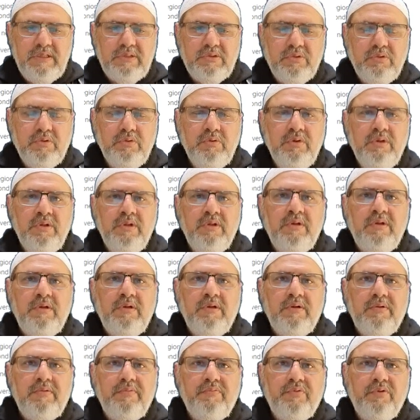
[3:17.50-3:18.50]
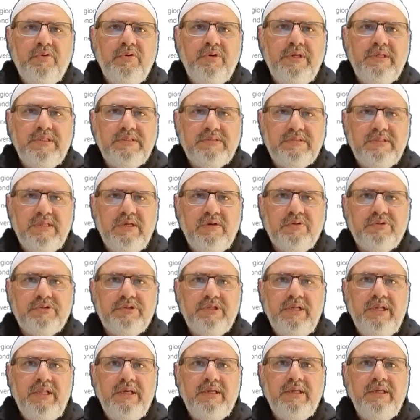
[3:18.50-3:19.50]
तो वो हिस्से
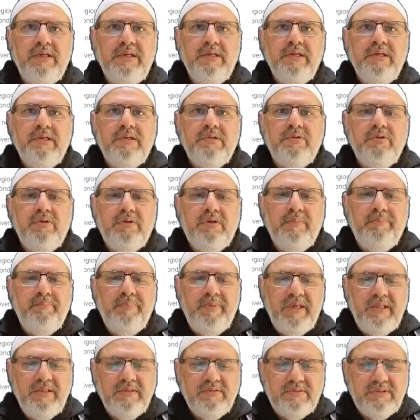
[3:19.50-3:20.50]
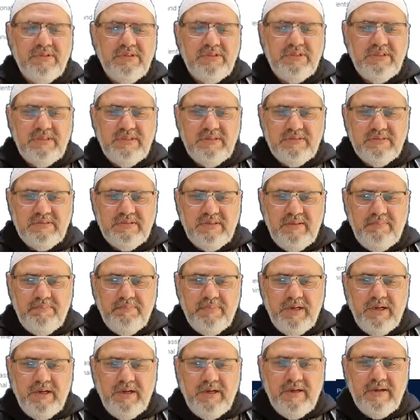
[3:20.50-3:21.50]
ऑस्ट्रेलिया के जो कि मेन सिटीज़ से
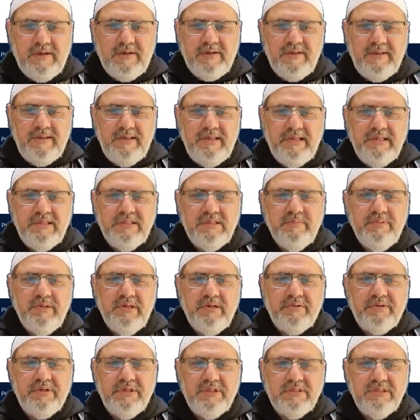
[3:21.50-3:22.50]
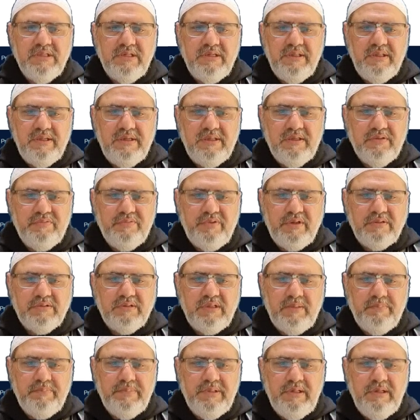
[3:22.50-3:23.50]
बाहर हैं एलिजिबल रीजनल एरियाज फॉर
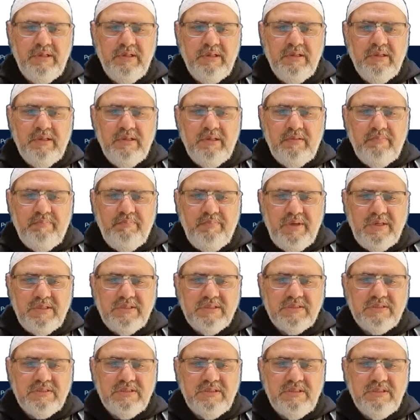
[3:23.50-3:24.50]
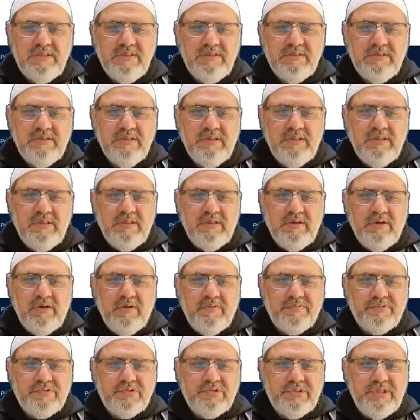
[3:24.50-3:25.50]
एग्जांपल मेजर सिटीज़
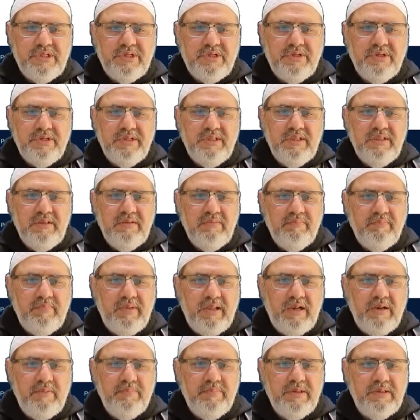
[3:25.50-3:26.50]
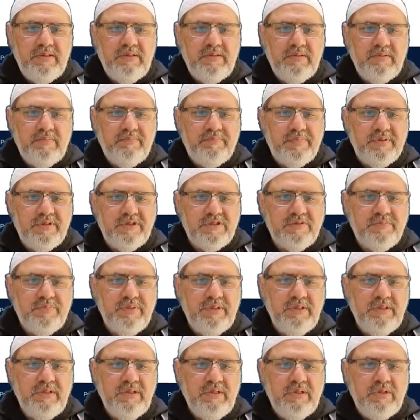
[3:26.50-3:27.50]
ऑफ सिडनी मेलबर्न
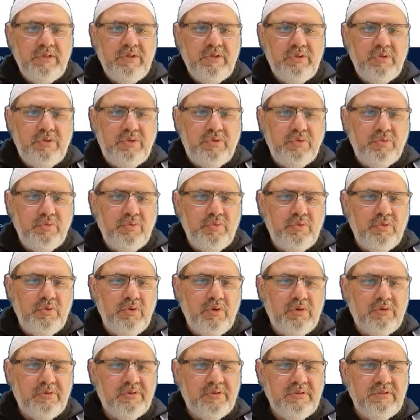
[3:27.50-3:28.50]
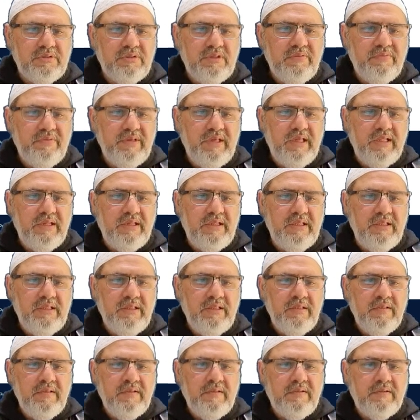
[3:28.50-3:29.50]
ब्रिस्बेन डू नॉट रिसीव एनी
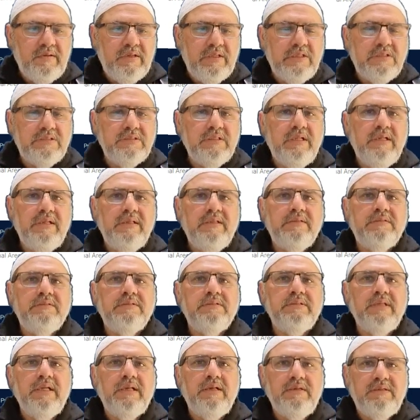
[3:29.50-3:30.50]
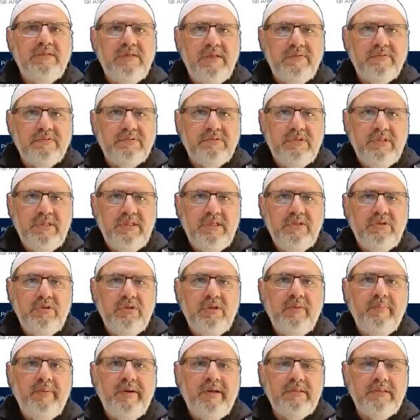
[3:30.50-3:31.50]
रीजनल इंसेंटिव्स ठीक है तो
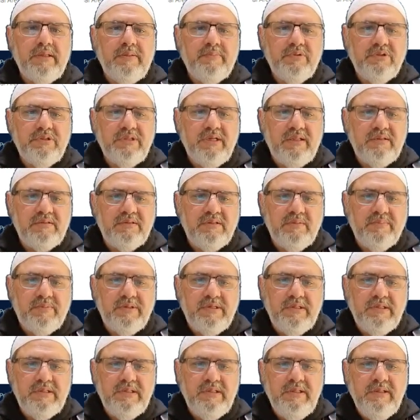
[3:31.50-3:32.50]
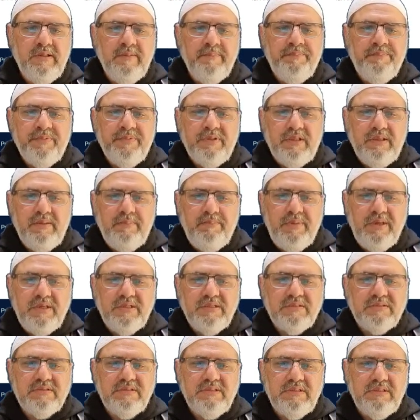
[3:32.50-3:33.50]
ये बात आपको याद नहीं पड़ेगी कि
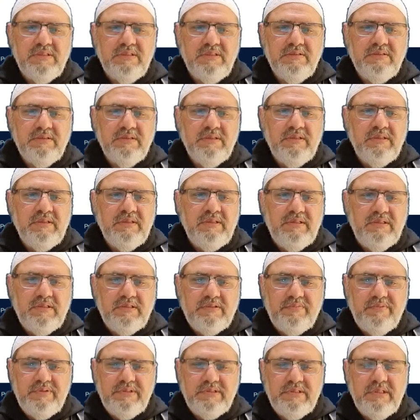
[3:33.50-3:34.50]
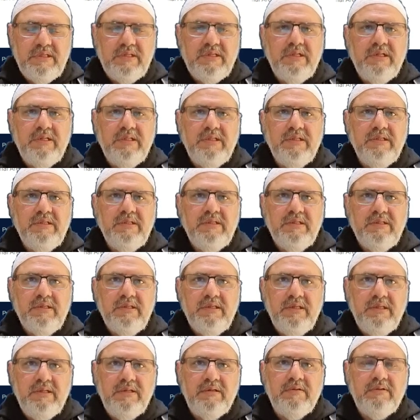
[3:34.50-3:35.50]
मेजर सिटीज़ इस वीज़े के लिए
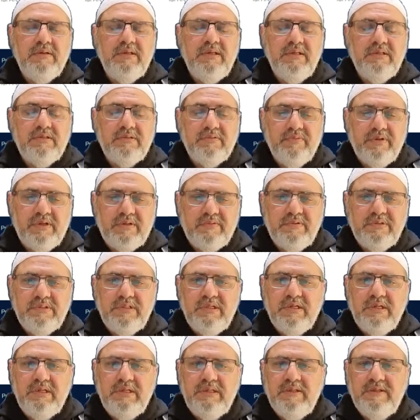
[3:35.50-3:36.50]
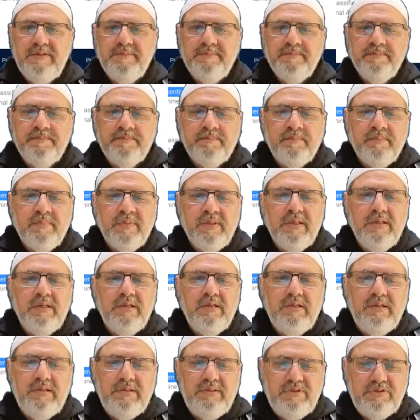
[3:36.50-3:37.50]
इन इस वर्क वीज़े के लिए
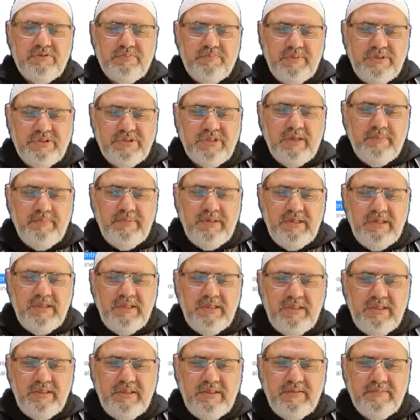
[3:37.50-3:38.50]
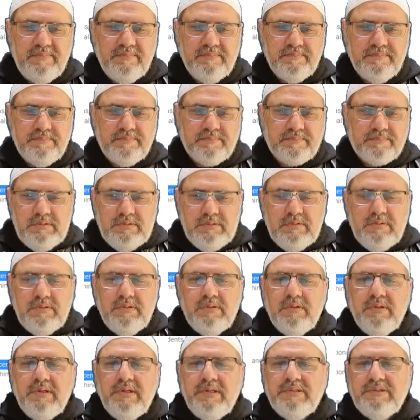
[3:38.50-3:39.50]
इसमें शामिल नहीं है
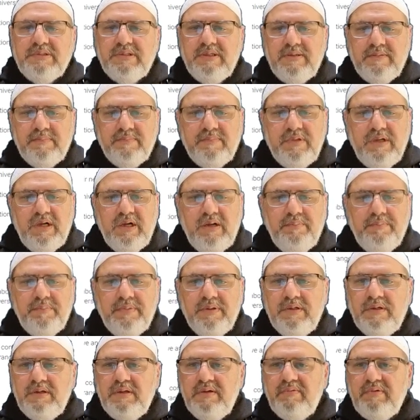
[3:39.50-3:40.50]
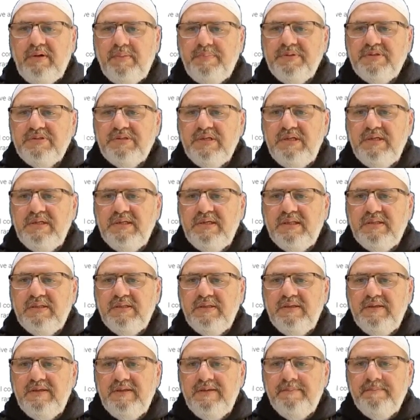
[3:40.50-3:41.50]
अच्छा अब वापस चले
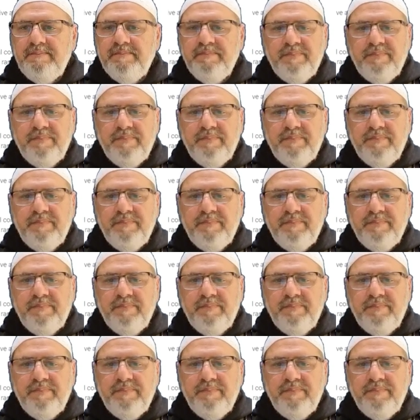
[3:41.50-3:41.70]
जाते हैं